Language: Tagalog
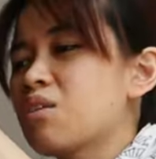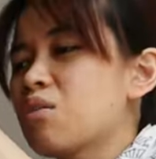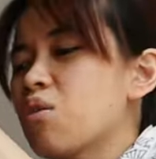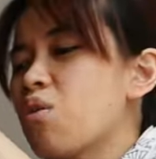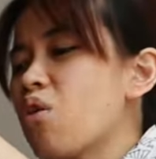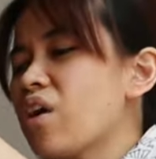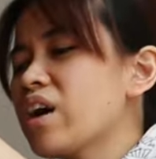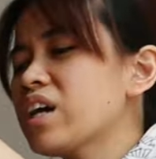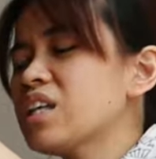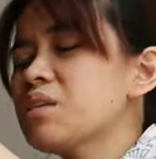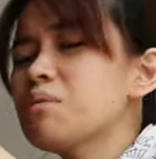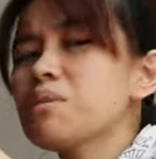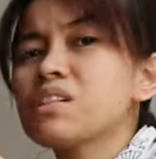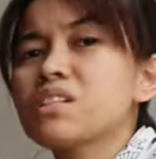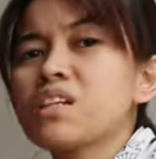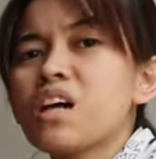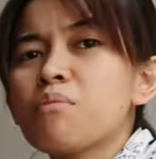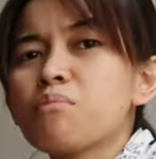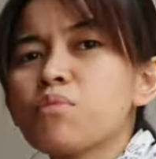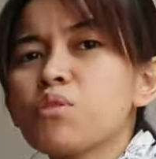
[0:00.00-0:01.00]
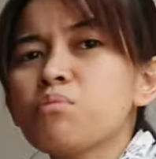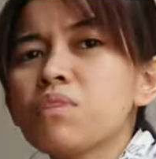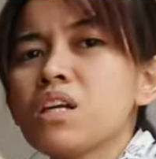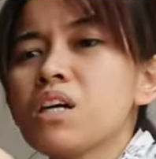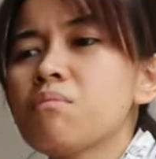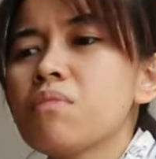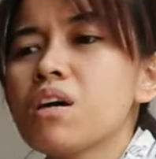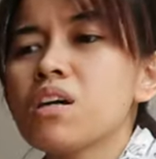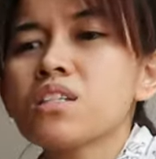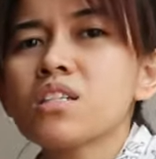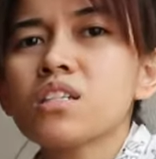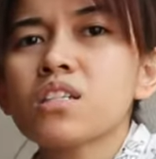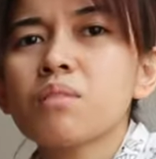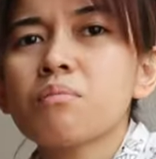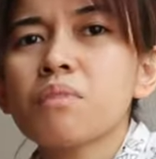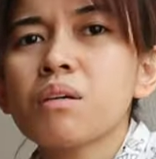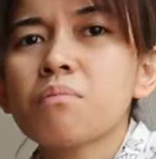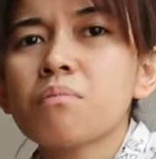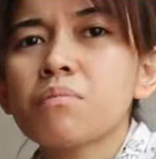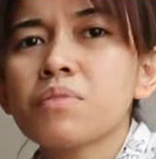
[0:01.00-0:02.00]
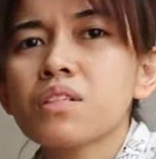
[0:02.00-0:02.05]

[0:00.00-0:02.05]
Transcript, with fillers: Okay naman siya. Ang problema kasi siya, may,